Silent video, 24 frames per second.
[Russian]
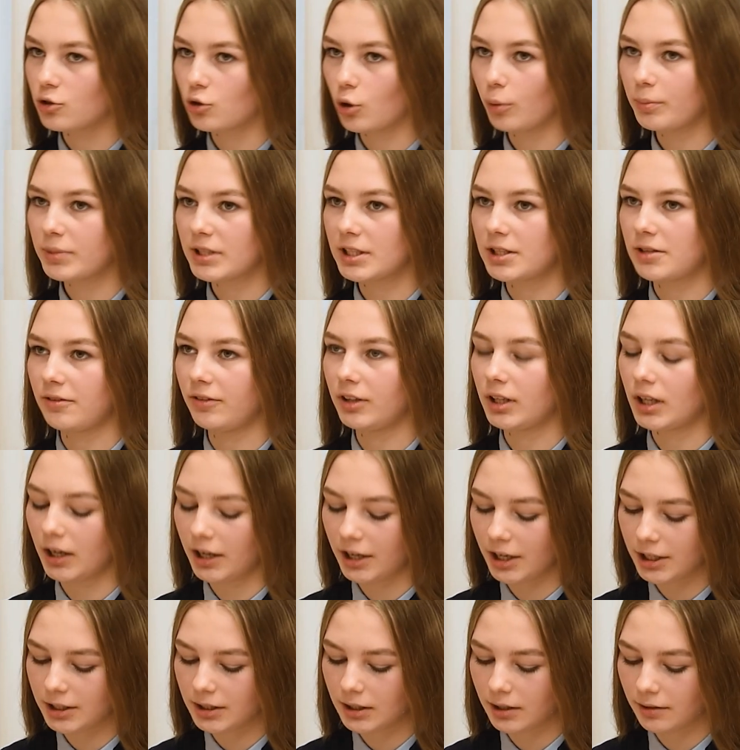Собственно,
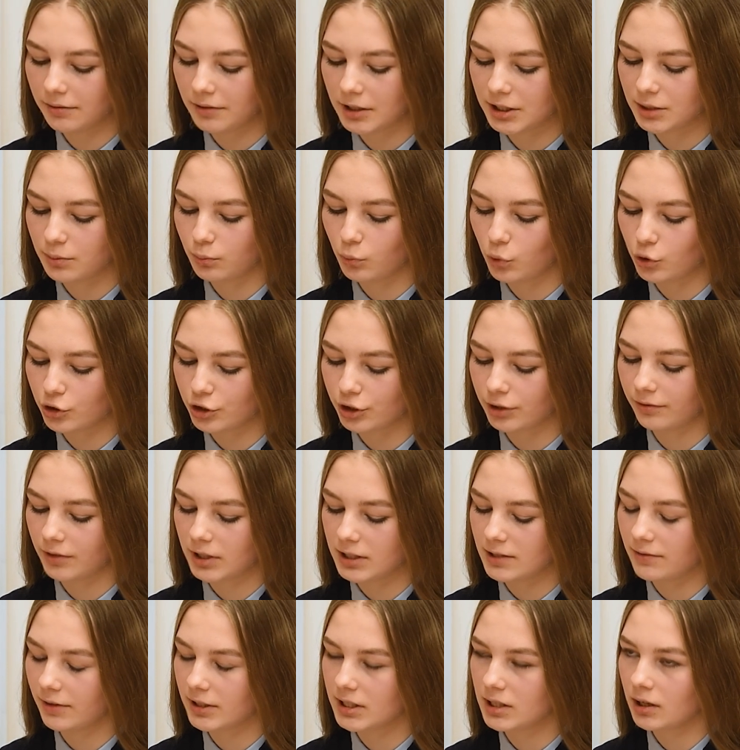это ведь может
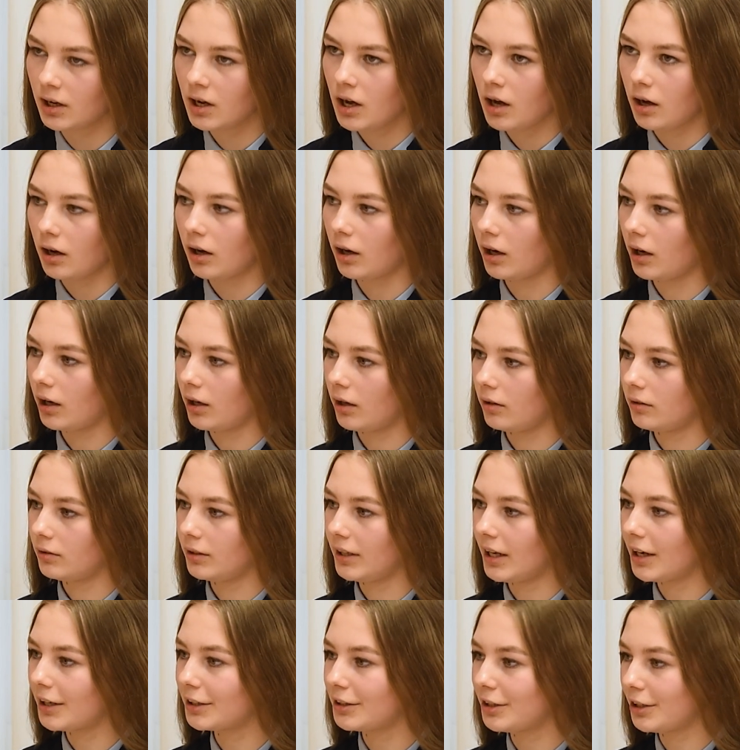вызвать а,
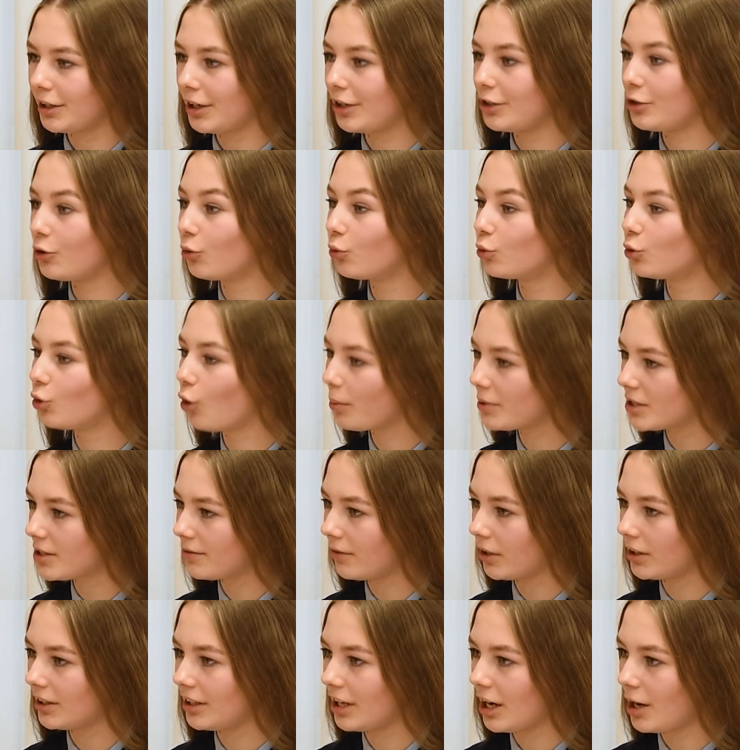некоторое
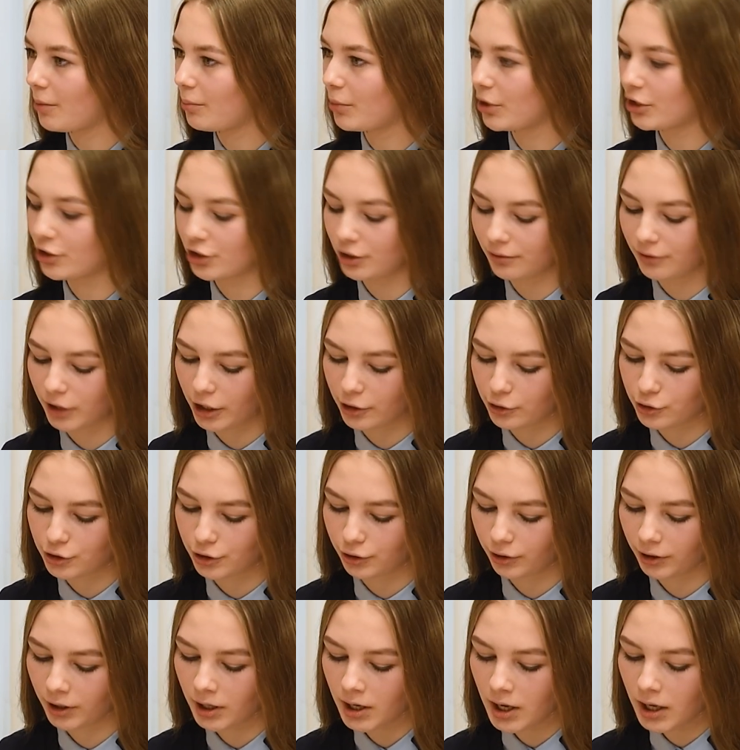неудобство для
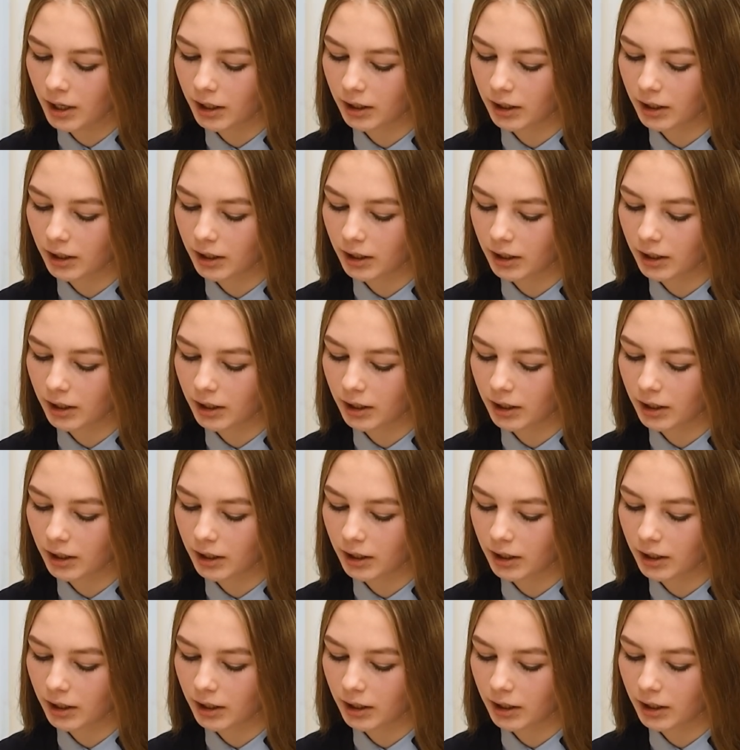проживающих.